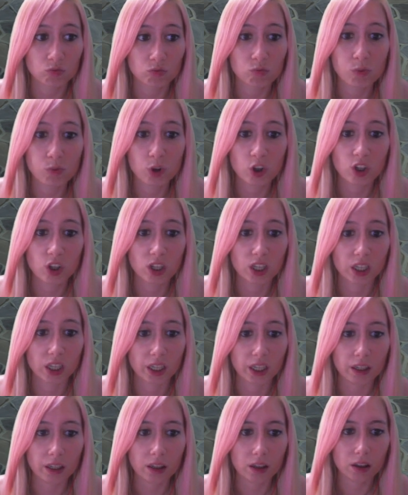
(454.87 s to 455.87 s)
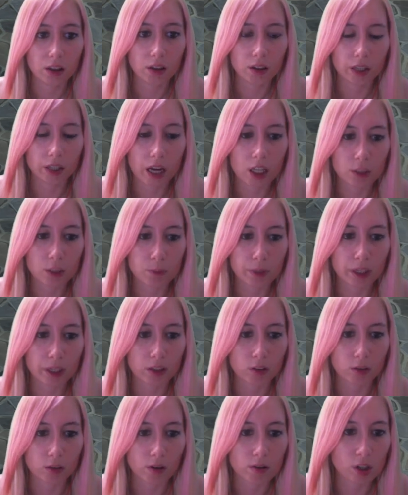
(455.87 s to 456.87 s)
¿Por qué? Elogia el
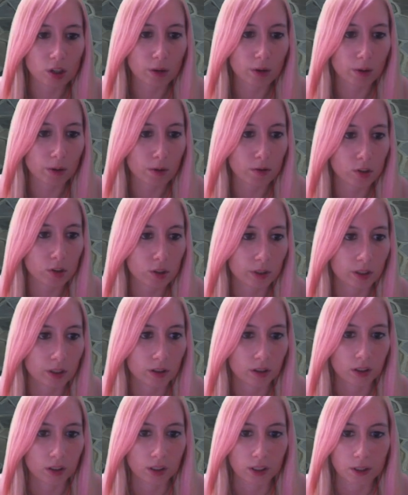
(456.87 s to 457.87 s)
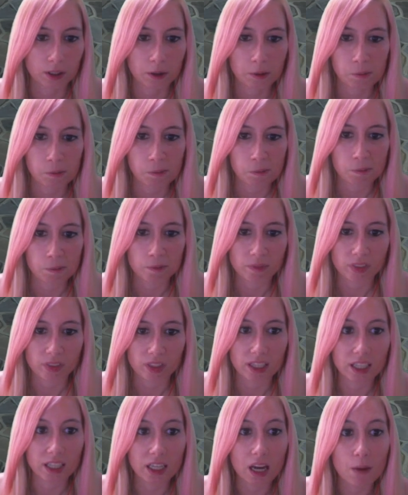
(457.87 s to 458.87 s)
aspecto. Vamos a ver, vamos a ver.
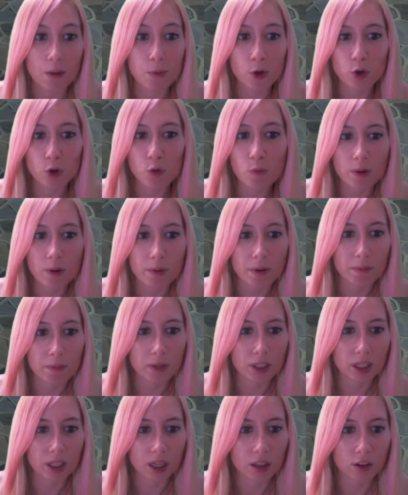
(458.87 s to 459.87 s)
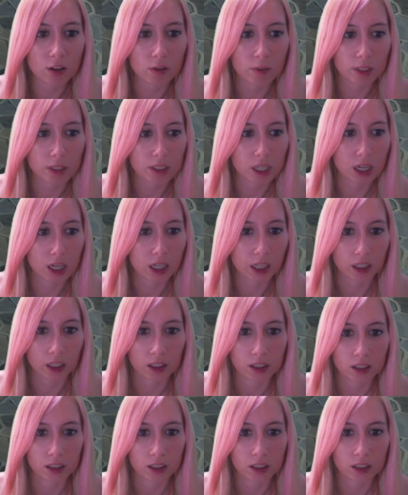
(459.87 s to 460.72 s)
Irá por un bebé mañana hidromasaje.